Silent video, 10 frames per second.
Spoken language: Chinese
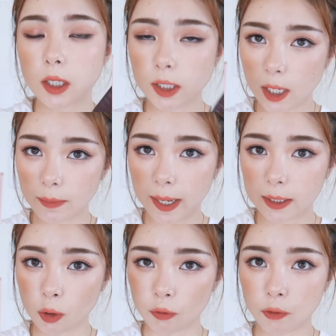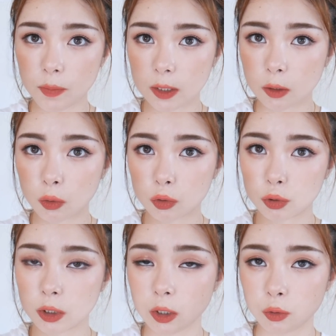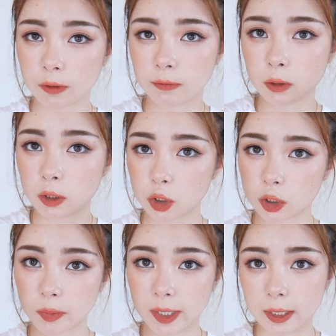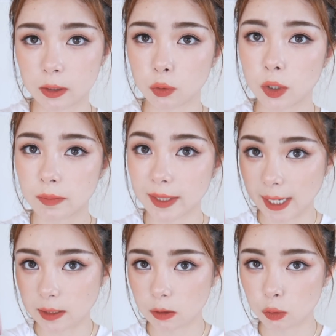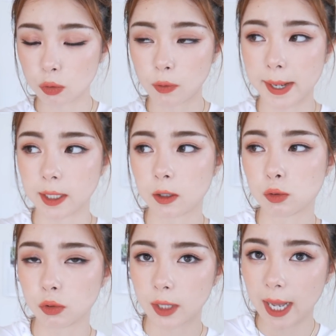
那这两盘呢，我分别都有出一个 review 的视频，如果你们感兴趣的话，可以去